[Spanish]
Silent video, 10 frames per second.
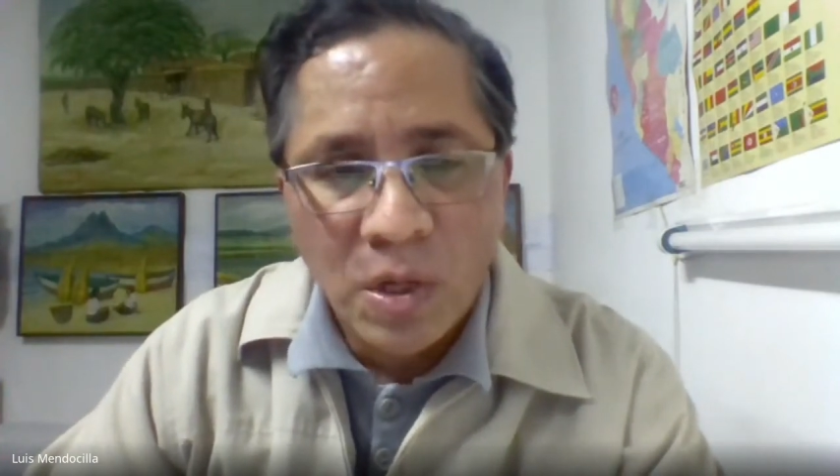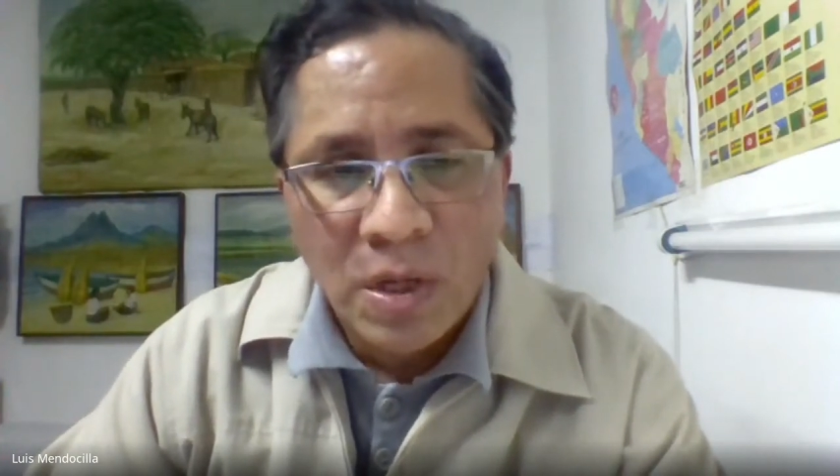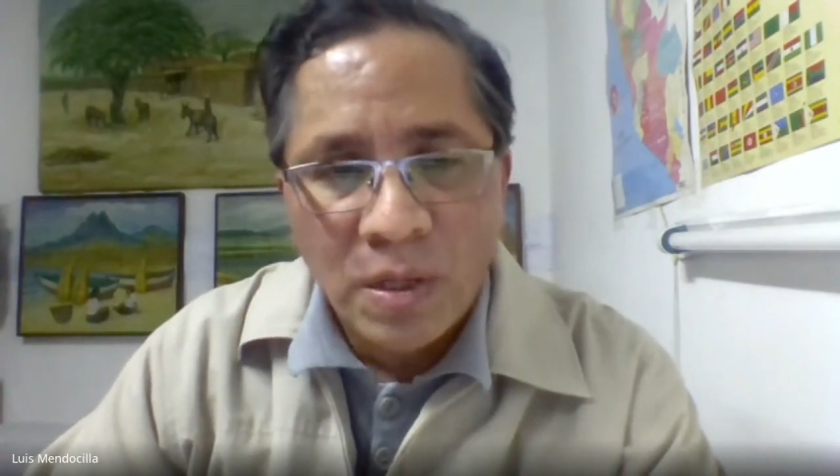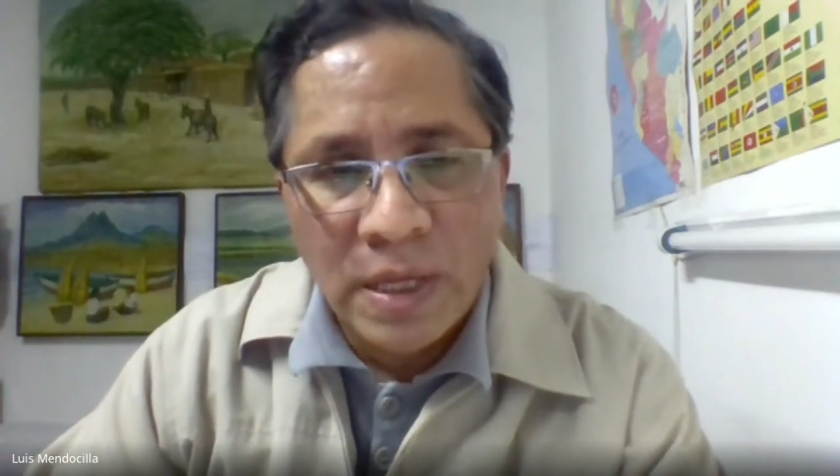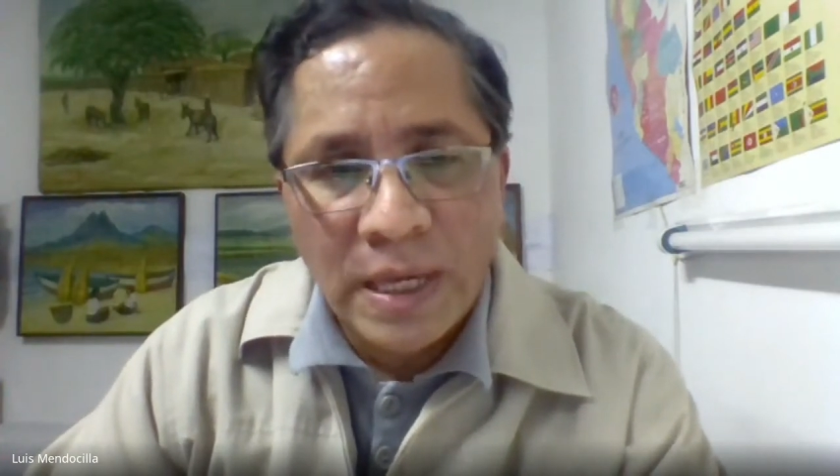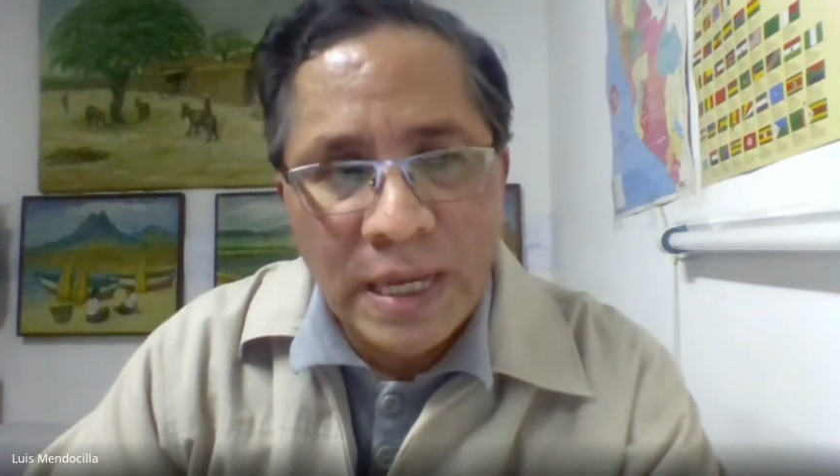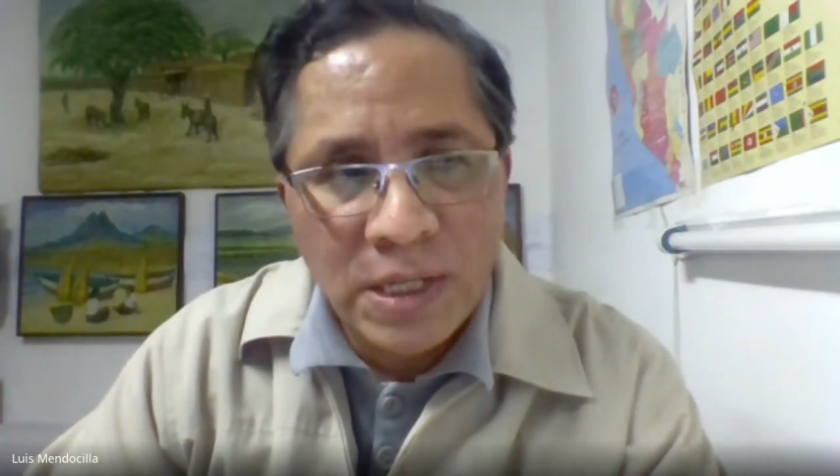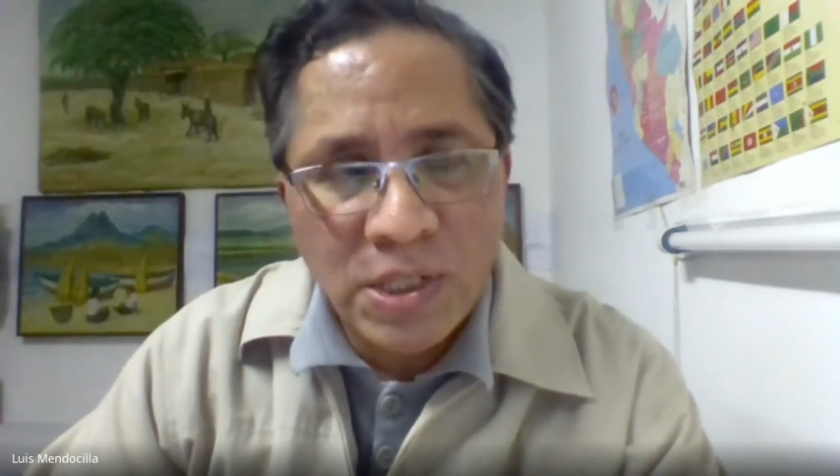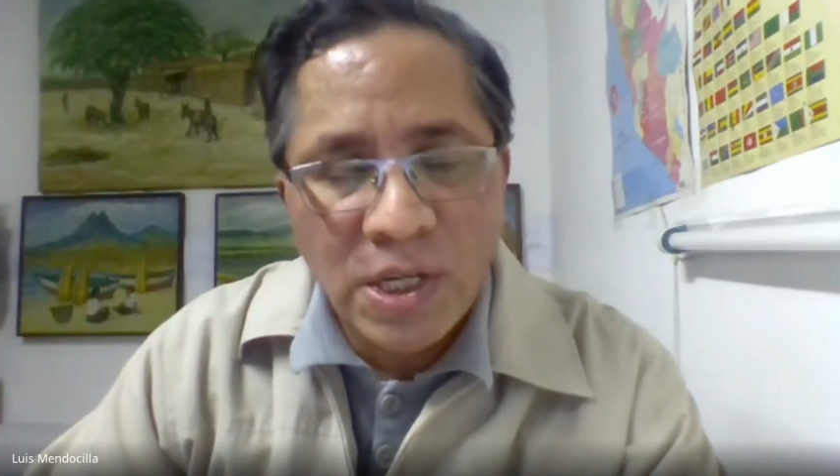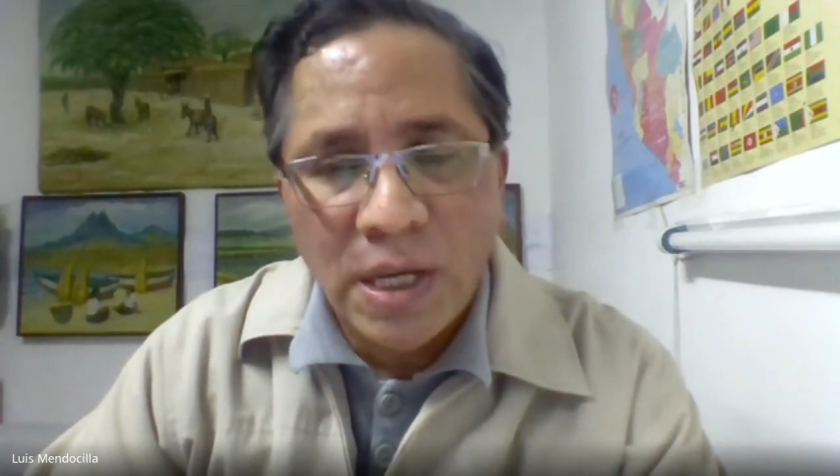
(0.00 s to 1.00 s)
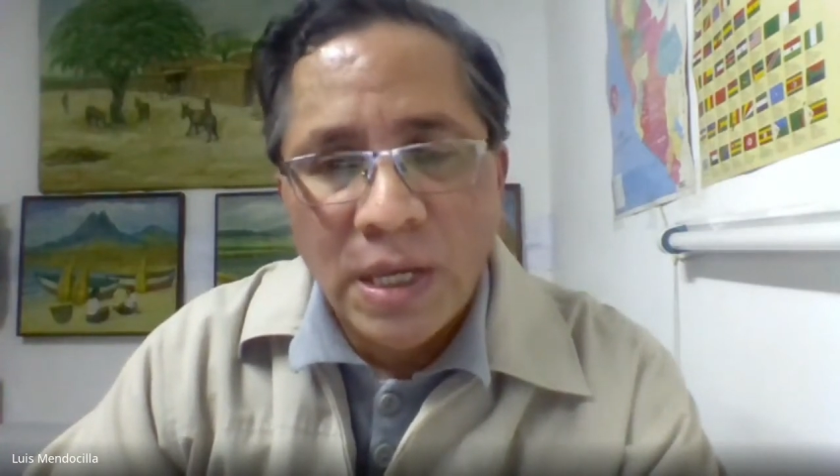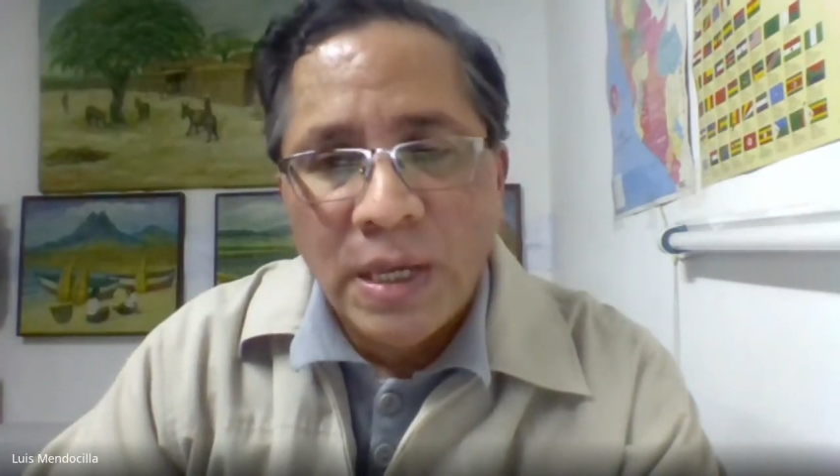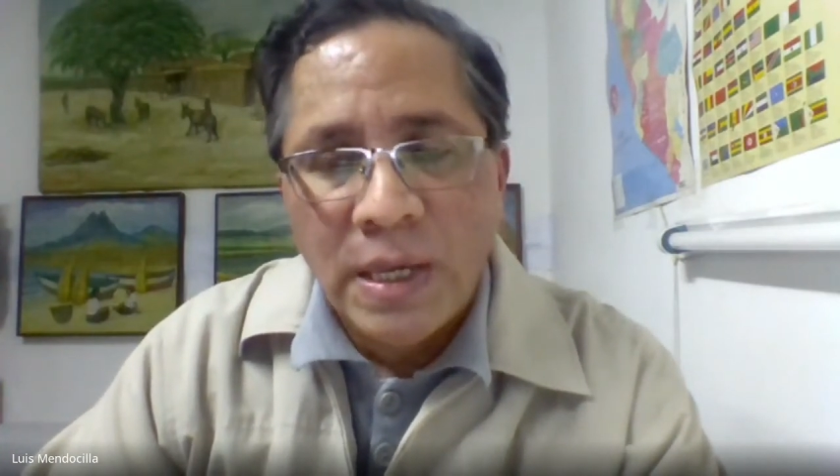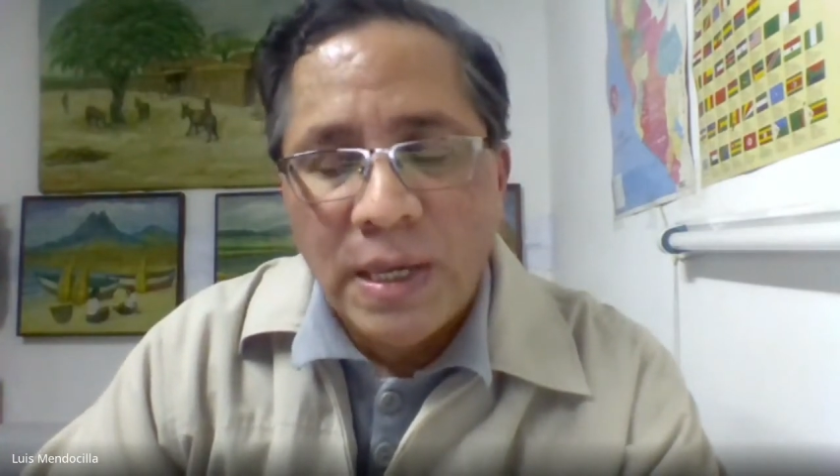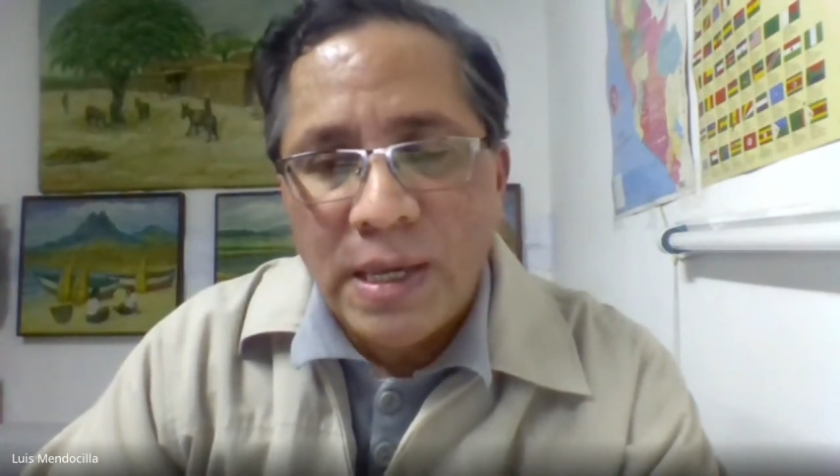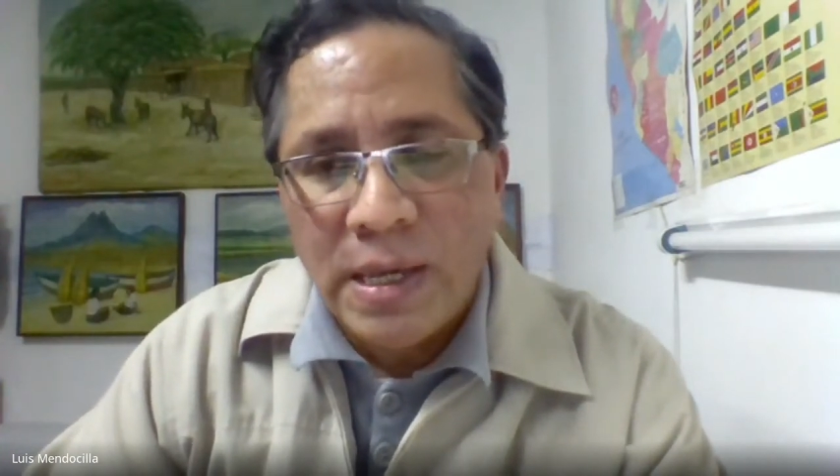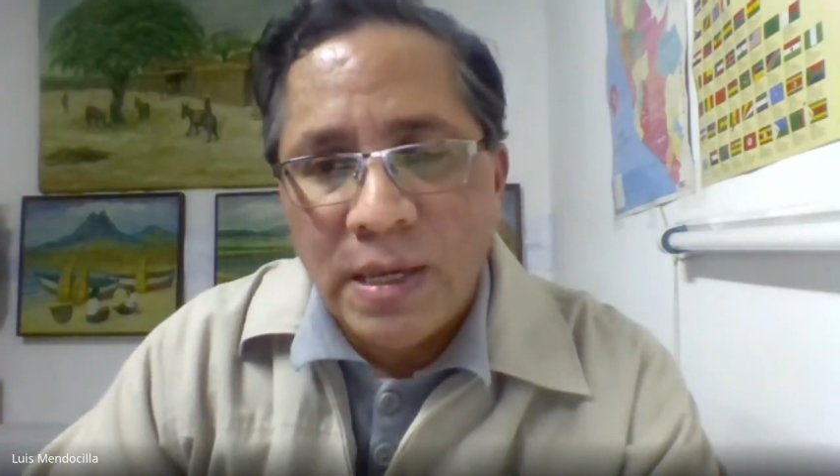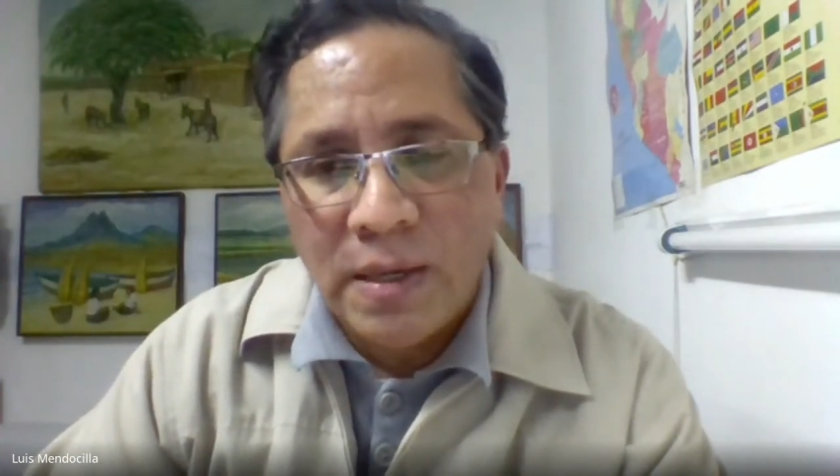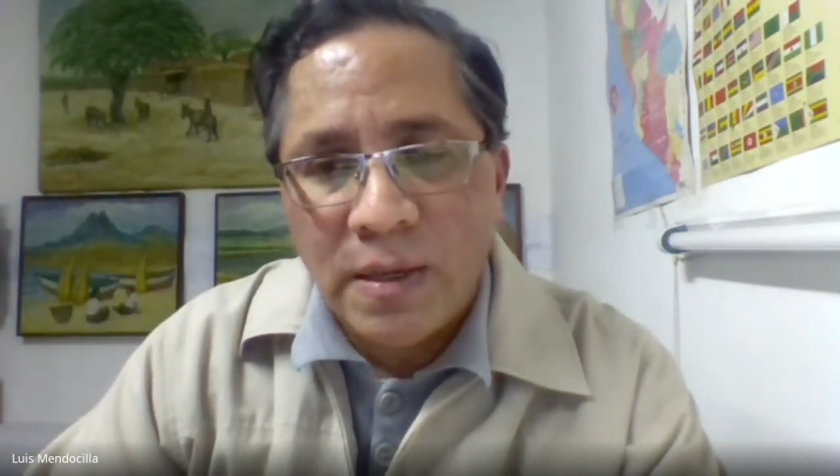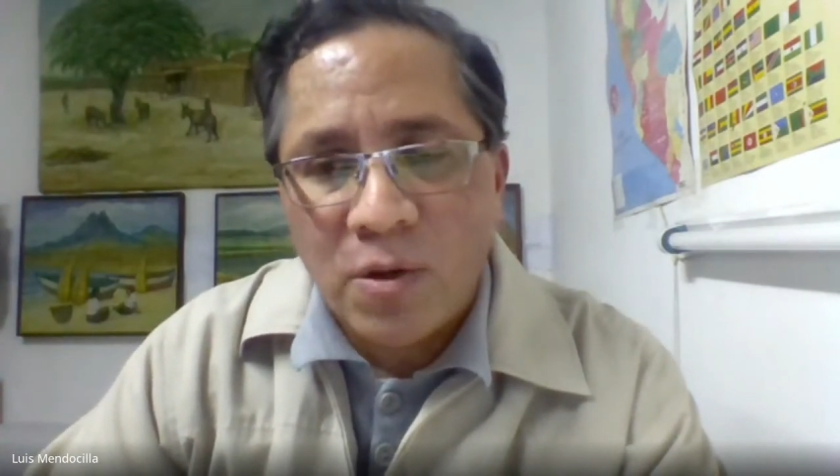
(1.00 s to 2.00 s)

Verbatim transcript: De derecha, eh,